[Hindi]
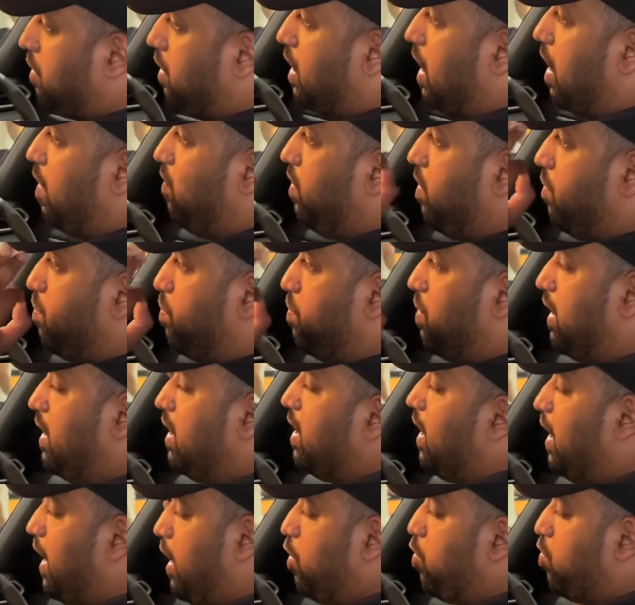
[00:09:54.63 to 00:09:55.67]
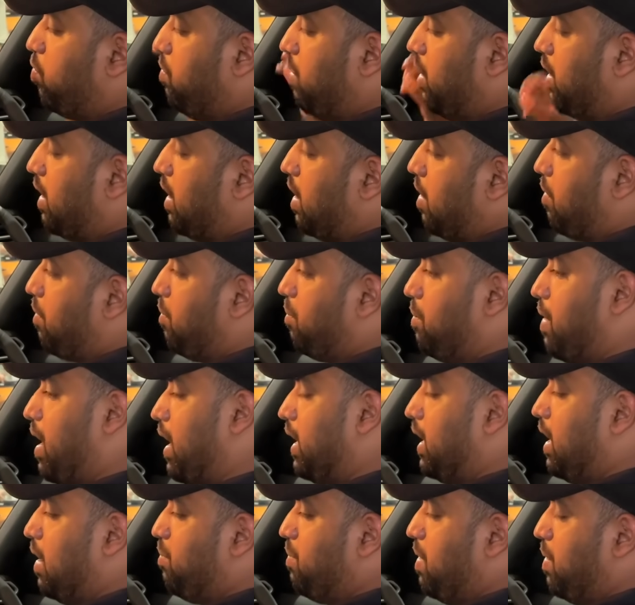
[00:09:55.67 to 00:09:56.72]
काफ़ी बढ़िया हेडरूम मिल रहा है
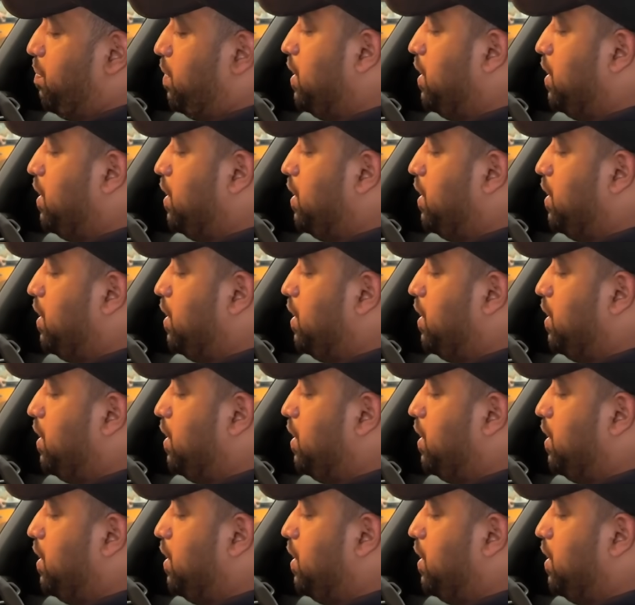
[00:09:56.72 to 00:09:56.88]
बाकी अब मैं